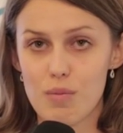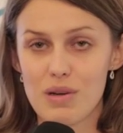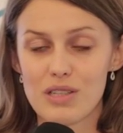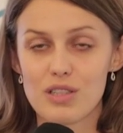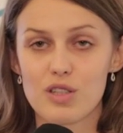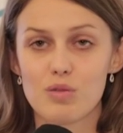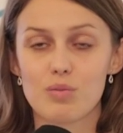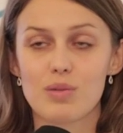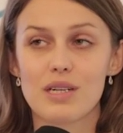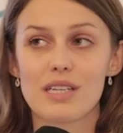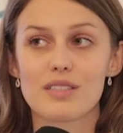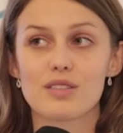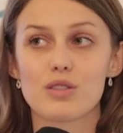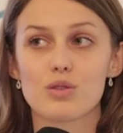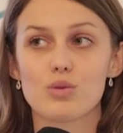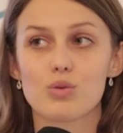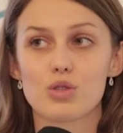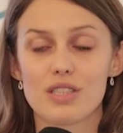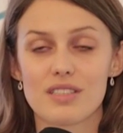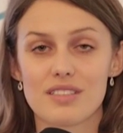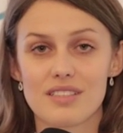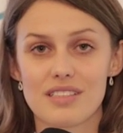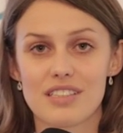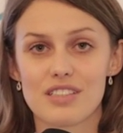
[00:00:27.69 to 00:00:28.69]
Ma to bardzo
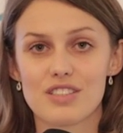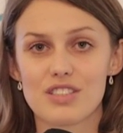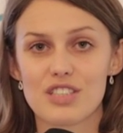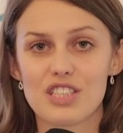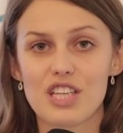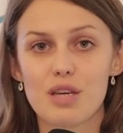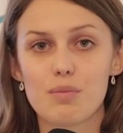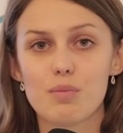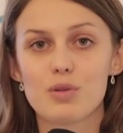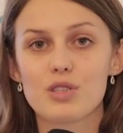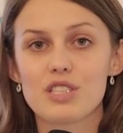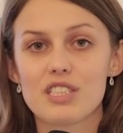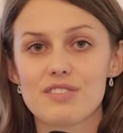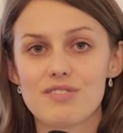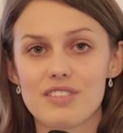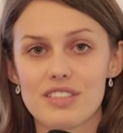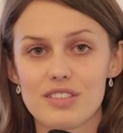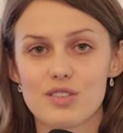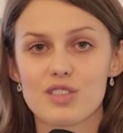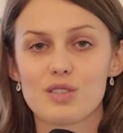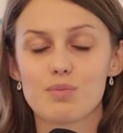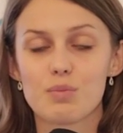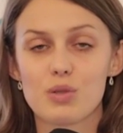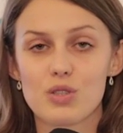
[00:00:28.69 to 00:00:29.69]
duże znaczenie,
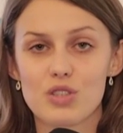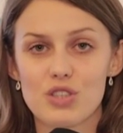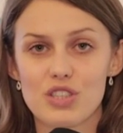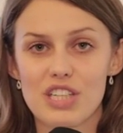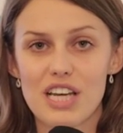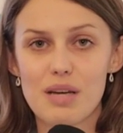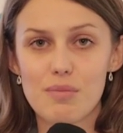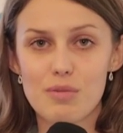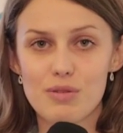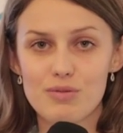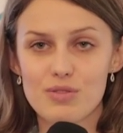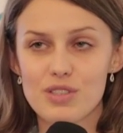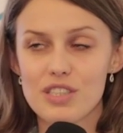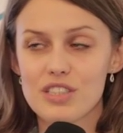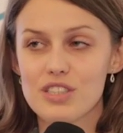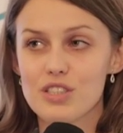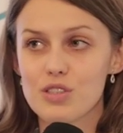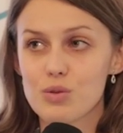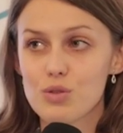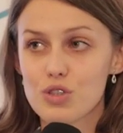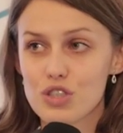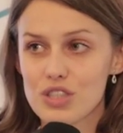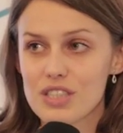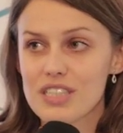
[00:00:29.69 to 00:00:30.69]
ponieważ rozpoczynamy
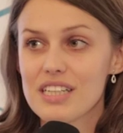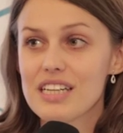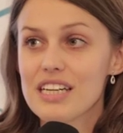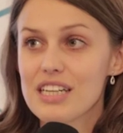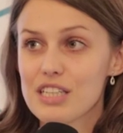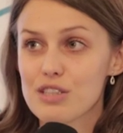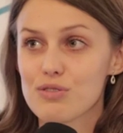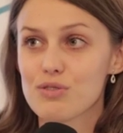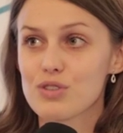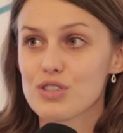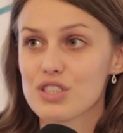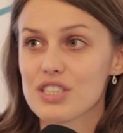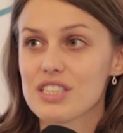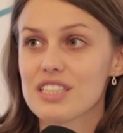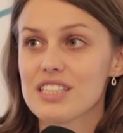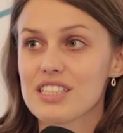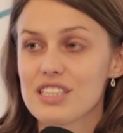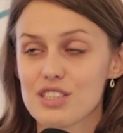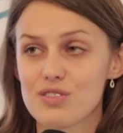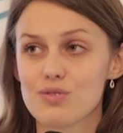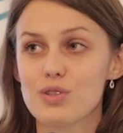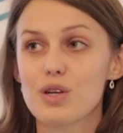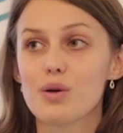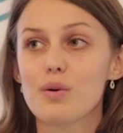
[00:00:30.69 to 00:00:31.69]
wtedy już tworzenie
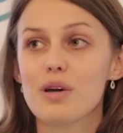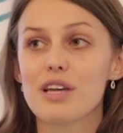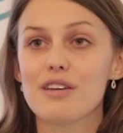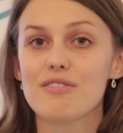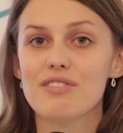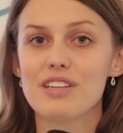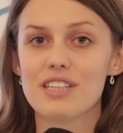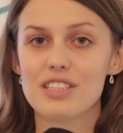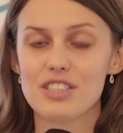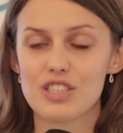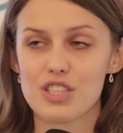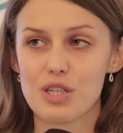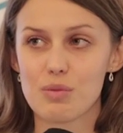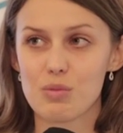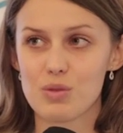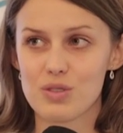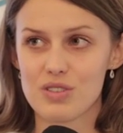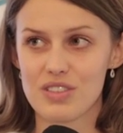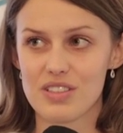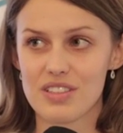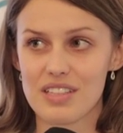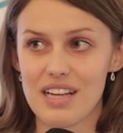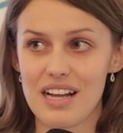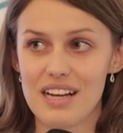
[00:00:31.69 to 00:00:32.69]
niezwykłej więzi
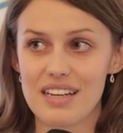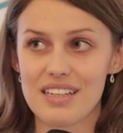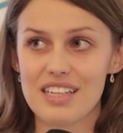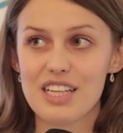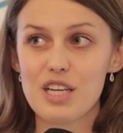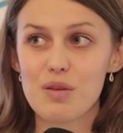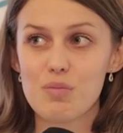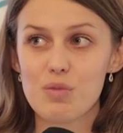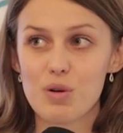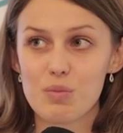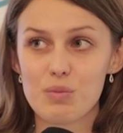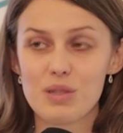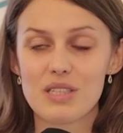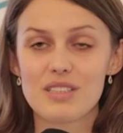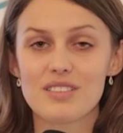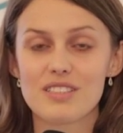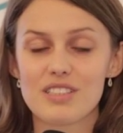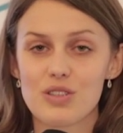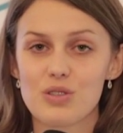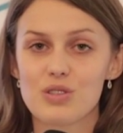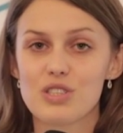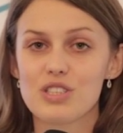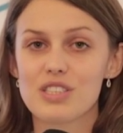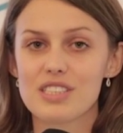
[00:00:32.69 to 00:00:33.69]
emocjonalnej
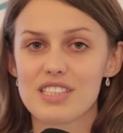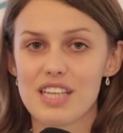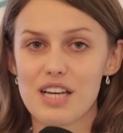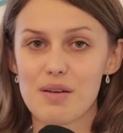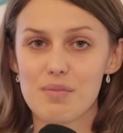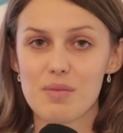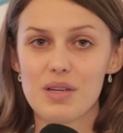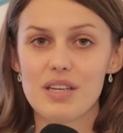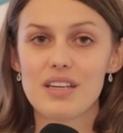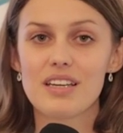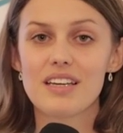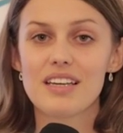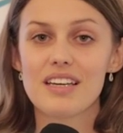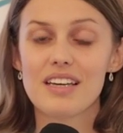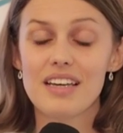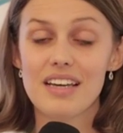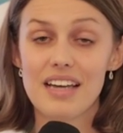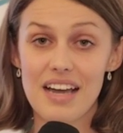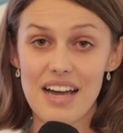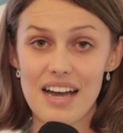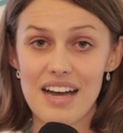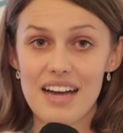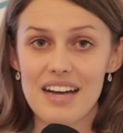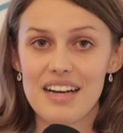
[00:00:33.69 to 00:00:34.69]
pomiędzy rodzicami
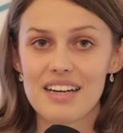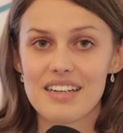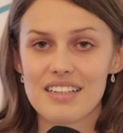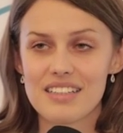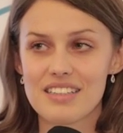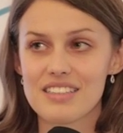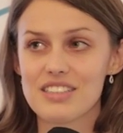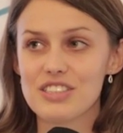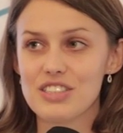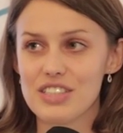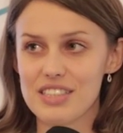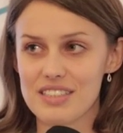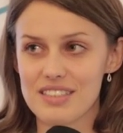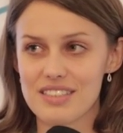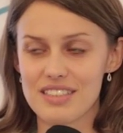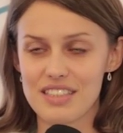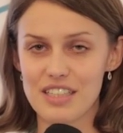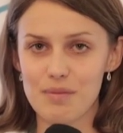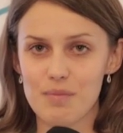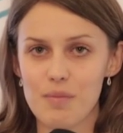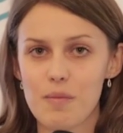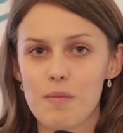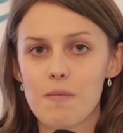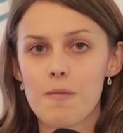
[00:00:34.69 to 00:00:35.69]
a
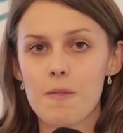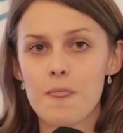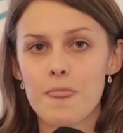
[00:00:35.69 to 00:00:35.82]
dzieckiem.